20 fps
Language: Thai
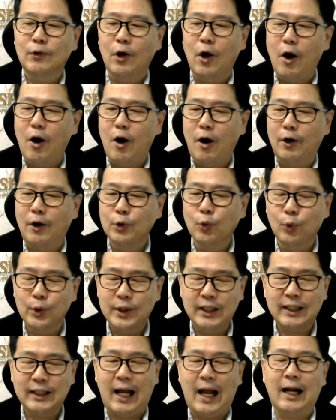รอดู
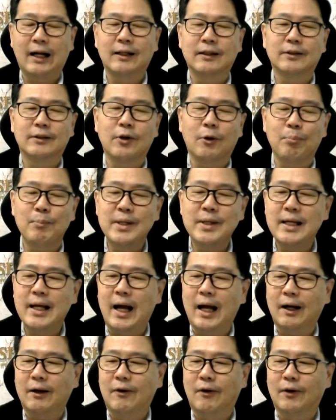ทิศทางที่
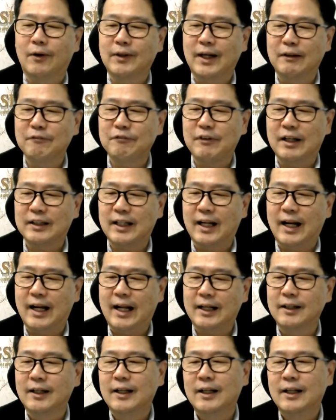ของฝั่งสหรั
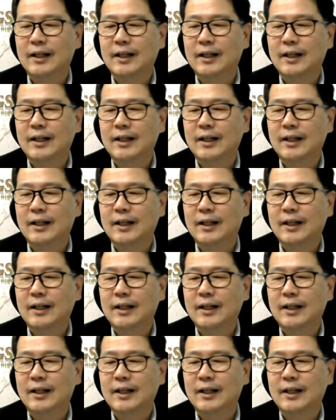ฐ